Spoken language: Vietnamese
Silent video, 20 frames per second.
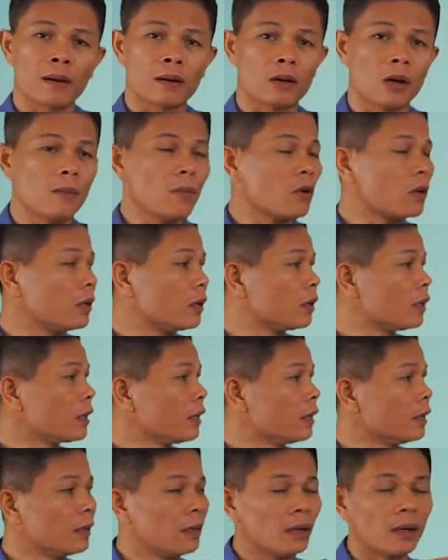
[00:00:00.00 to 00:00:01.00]
có một
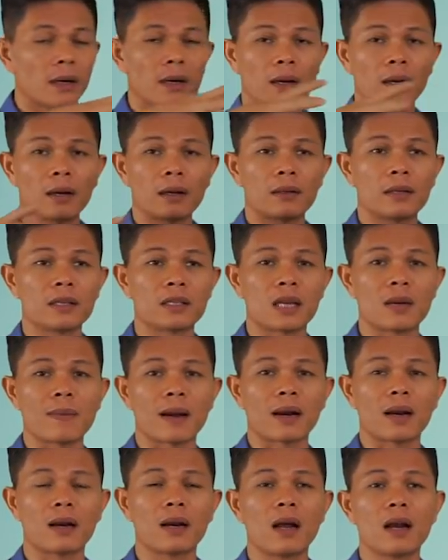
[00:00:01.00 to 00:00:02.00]
người chia sẻ
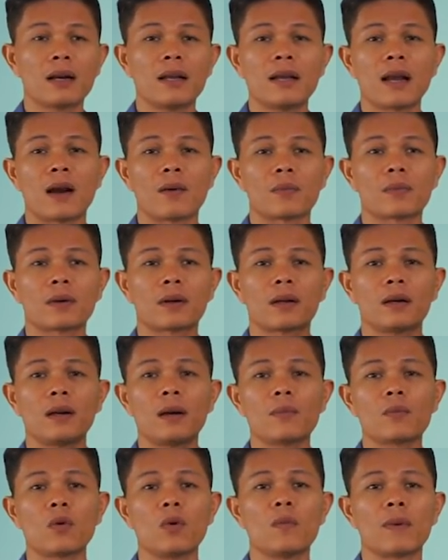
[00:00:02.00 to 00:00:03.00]
bạn là nên đi học cái
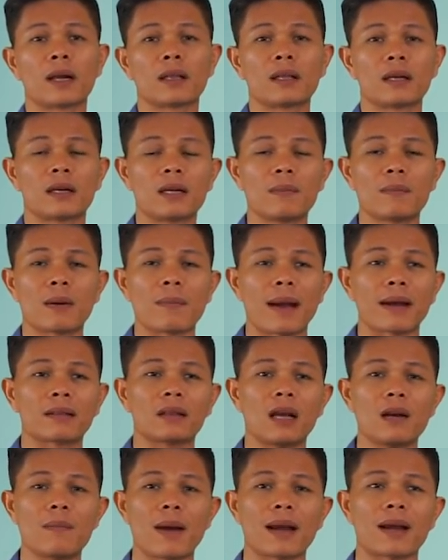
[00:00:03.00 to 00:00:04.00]
lớp của mình, thì khi mà bạn
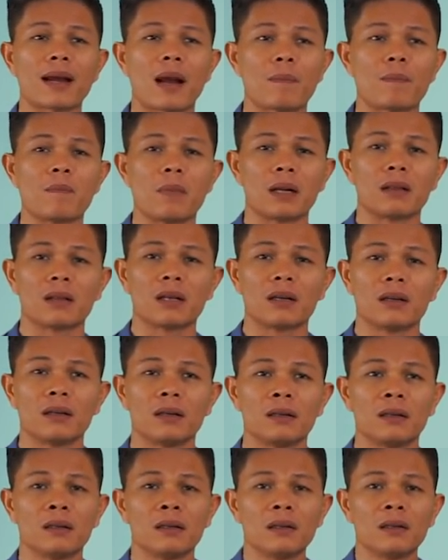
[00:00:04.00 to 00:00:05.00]
tới bạn gặp mình
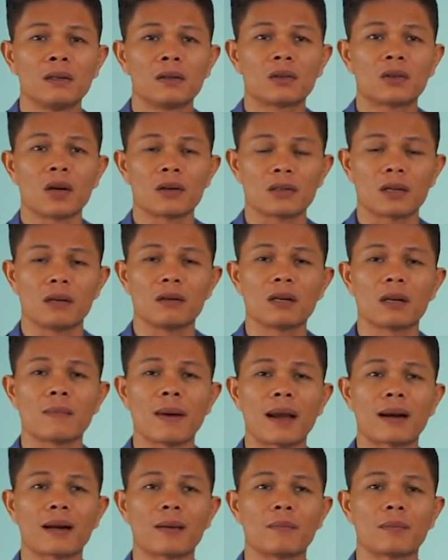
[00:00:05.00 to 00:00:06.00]
thì thực sự là
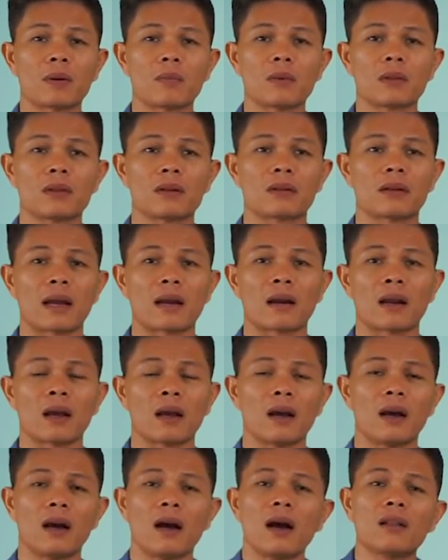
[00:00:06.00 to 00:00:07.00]
bạn nằm trong cái tình trạng
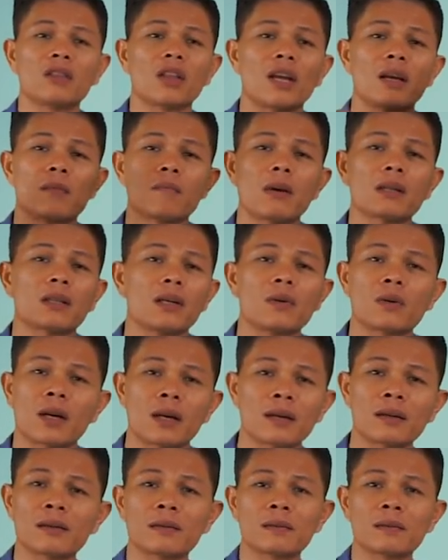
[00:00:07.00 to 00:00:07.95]
là hết tiền mất tiêu rồi.